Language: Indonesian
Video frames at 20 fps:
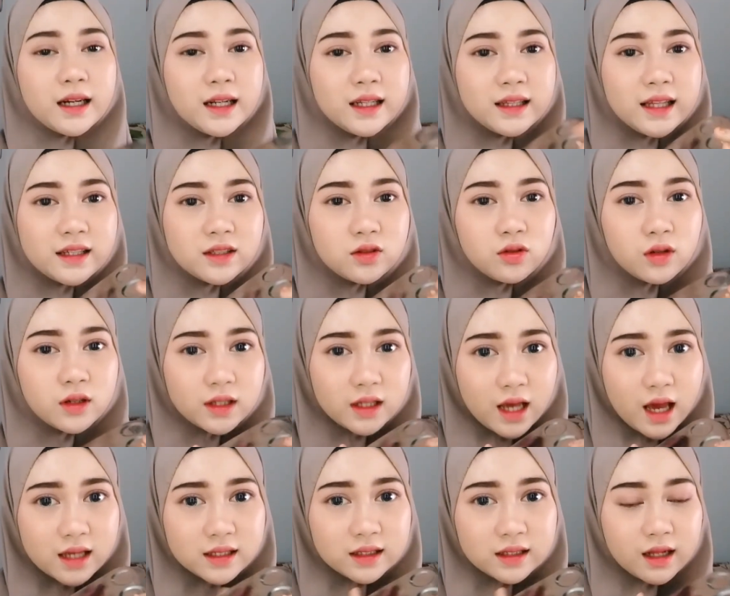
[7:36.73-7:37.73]
karena
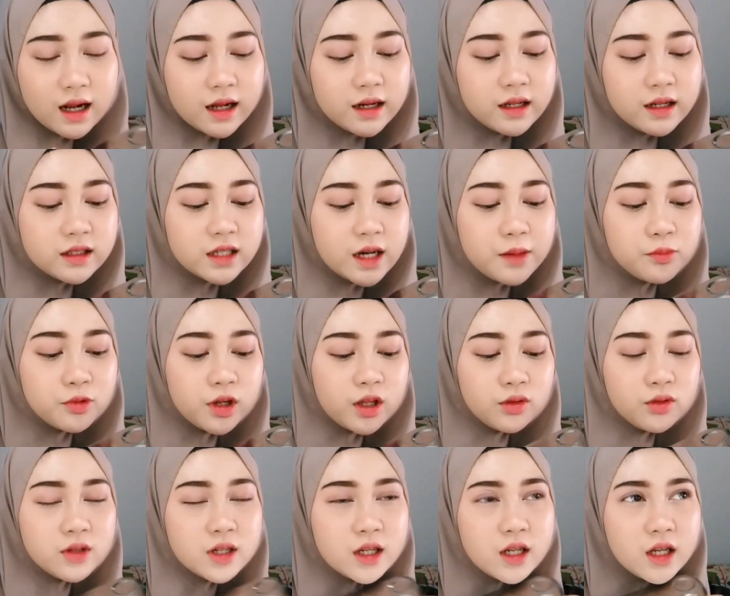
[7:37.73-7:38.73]
teksturnya setelah
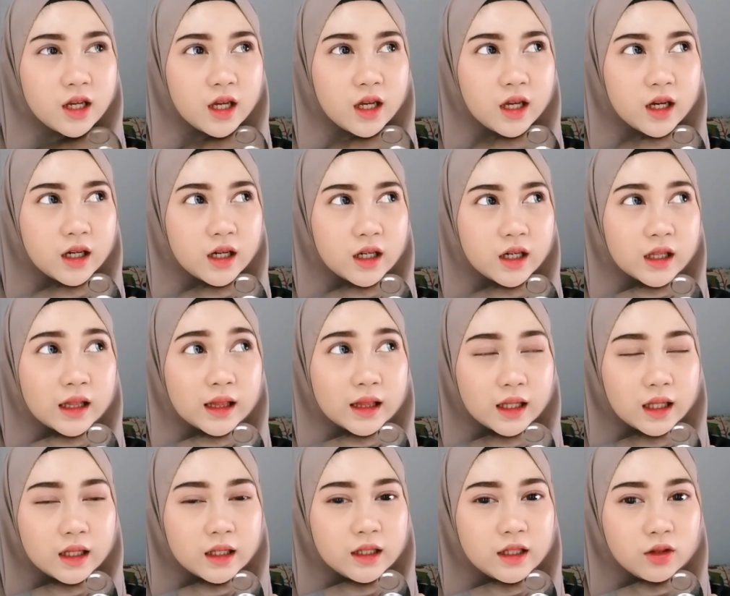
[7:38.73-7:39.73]
dicampur itu jadi
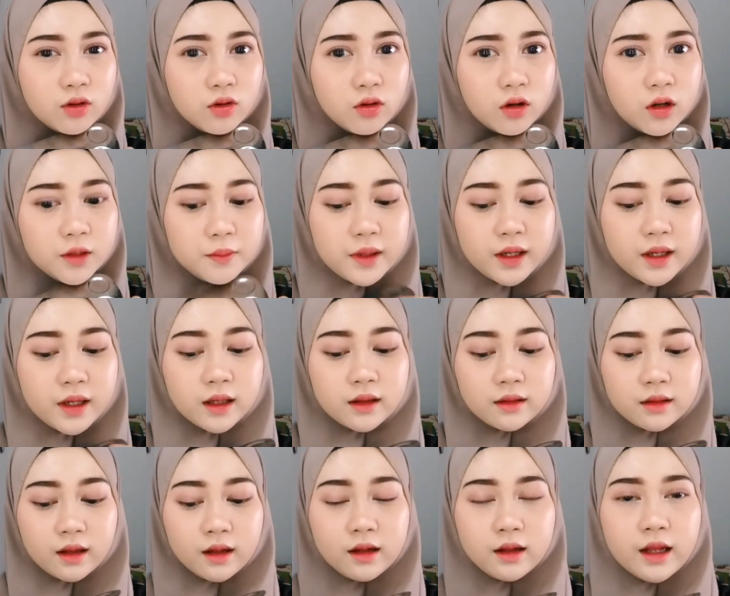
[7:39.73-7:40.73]
kental gitu loh
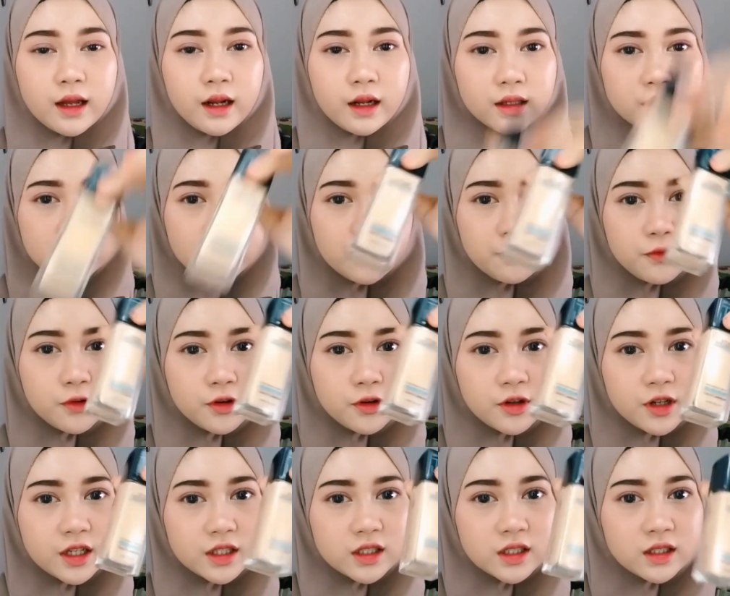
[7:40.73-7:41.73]
lebih kental dari si
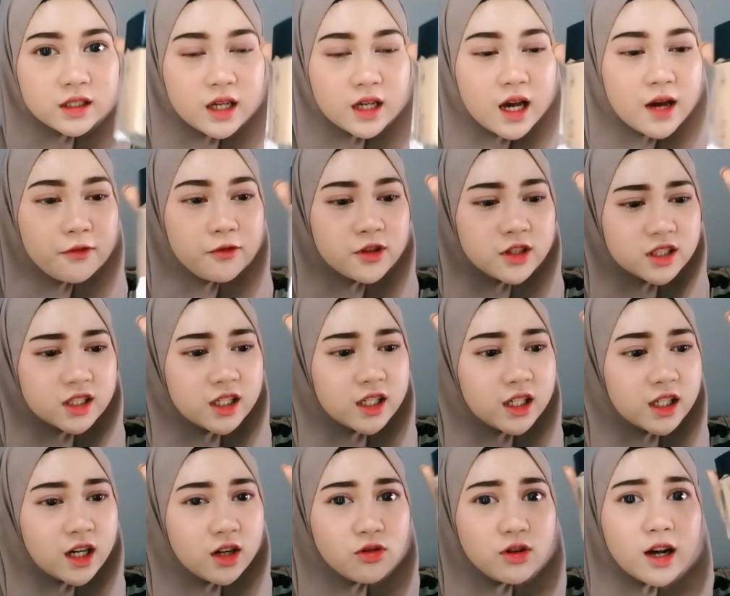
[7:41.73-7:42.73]
foundationnya
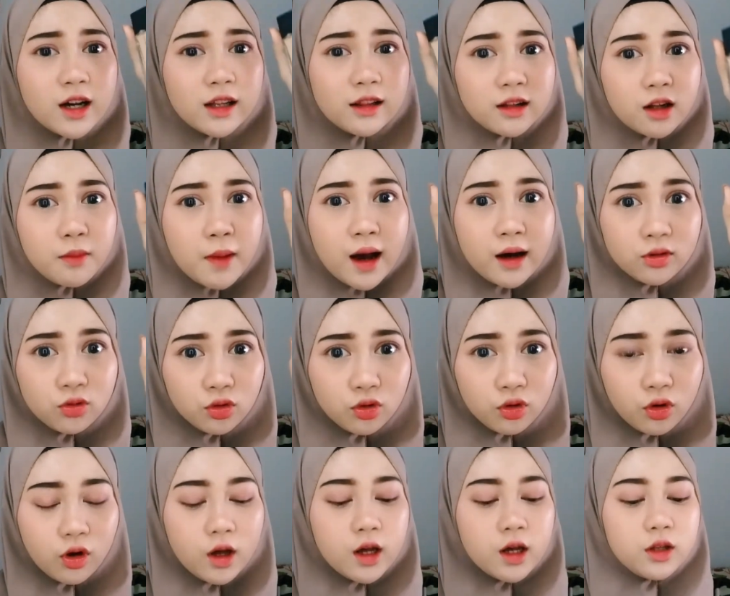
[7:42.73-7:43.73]
foundation ini kan udah kental
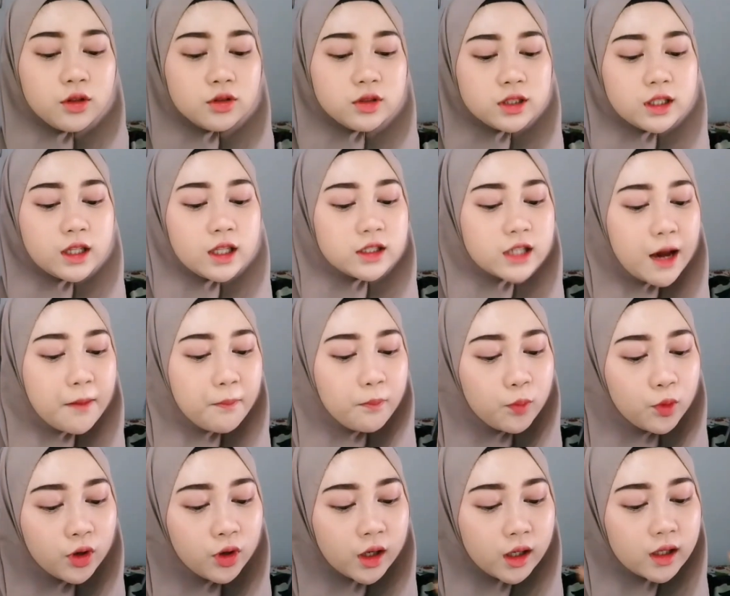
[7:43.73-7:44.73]
banget tuh terus kita
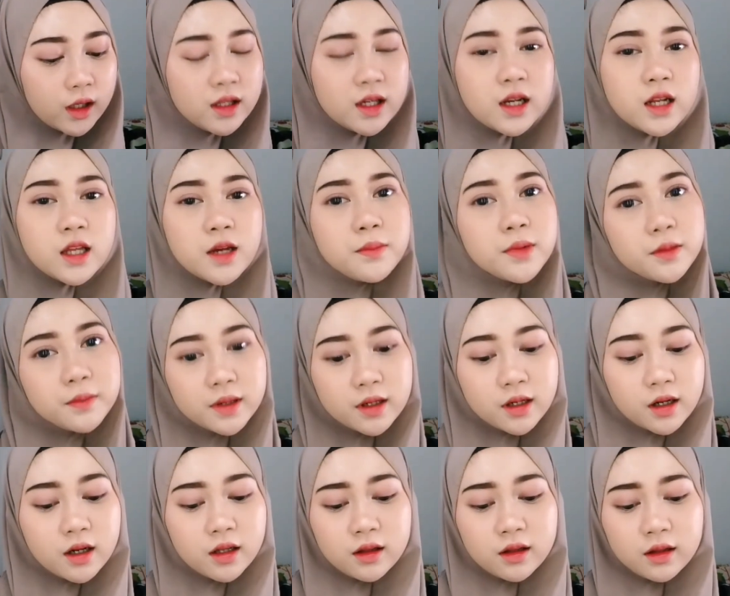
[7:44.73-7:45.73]
campur jadinya
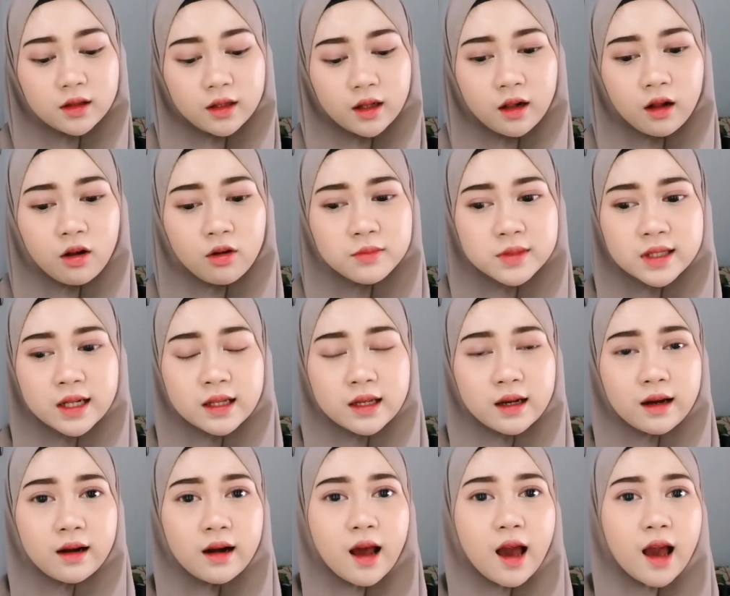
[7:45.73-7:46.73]
bener-bener kental kalau
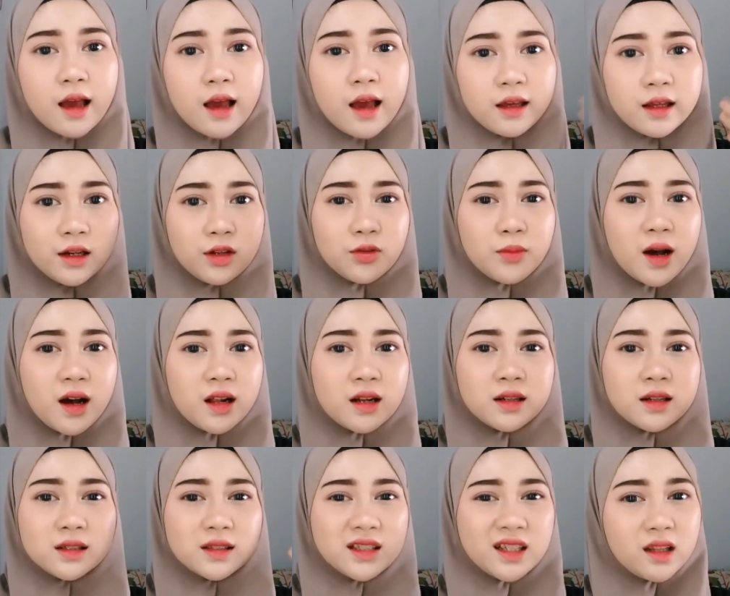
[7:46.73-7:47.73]
misalnya kena angin itu
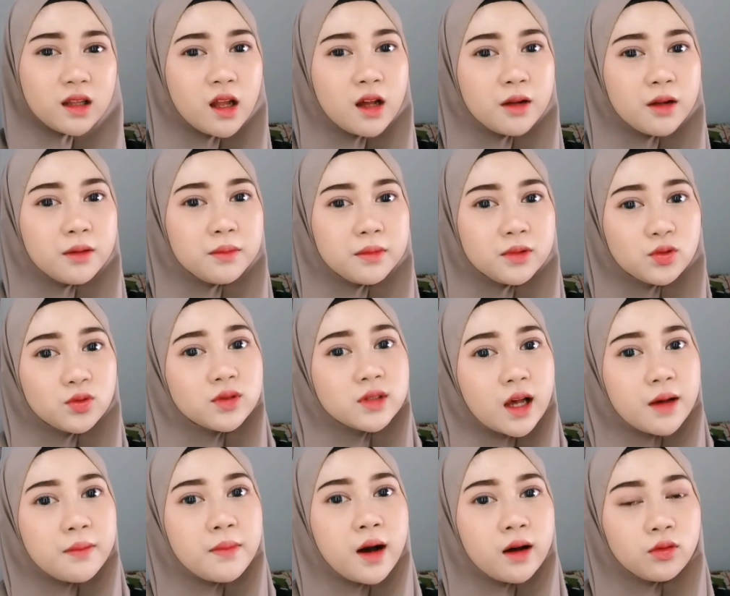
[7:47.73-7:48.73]
bakalan ngeset dan
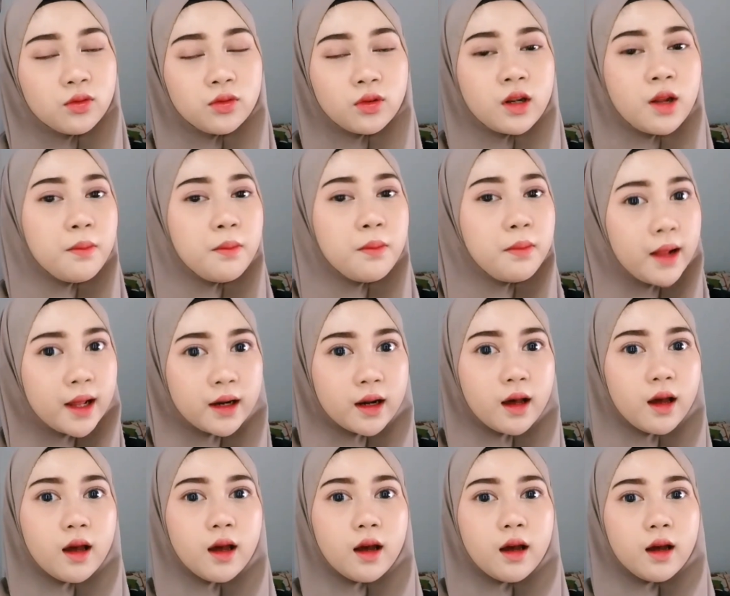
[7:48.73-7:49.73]
susah banget untuk di
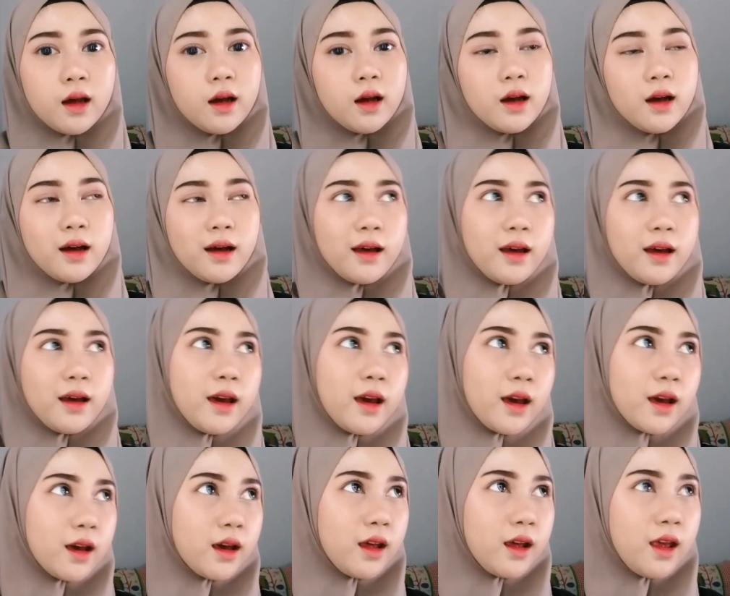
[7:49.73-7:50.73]
blend
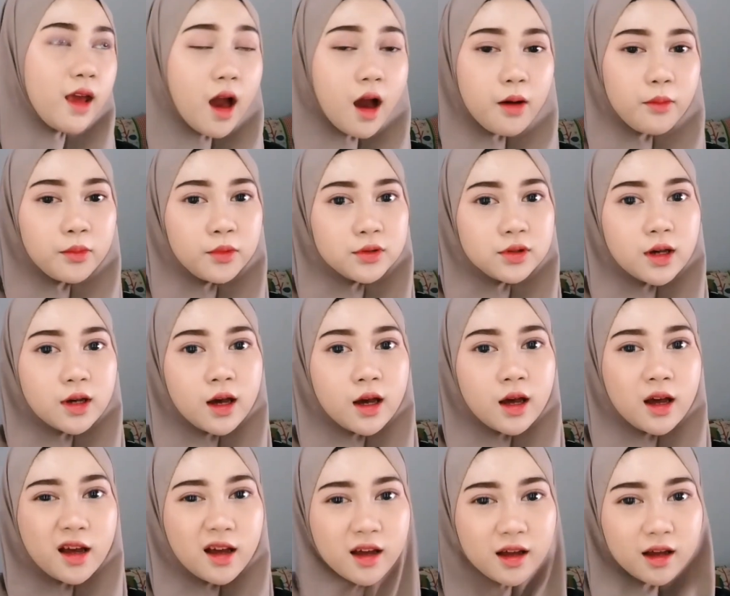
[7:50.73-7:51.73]
eh ya
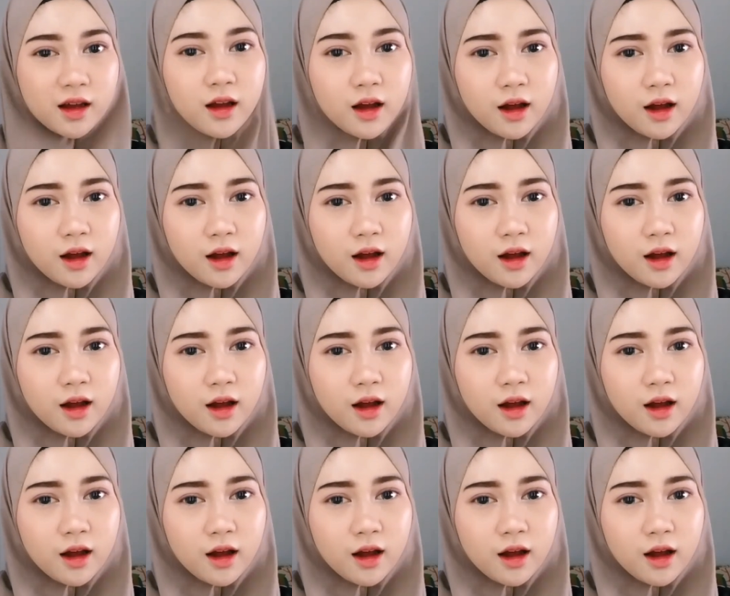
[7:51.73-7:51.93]
pokoknya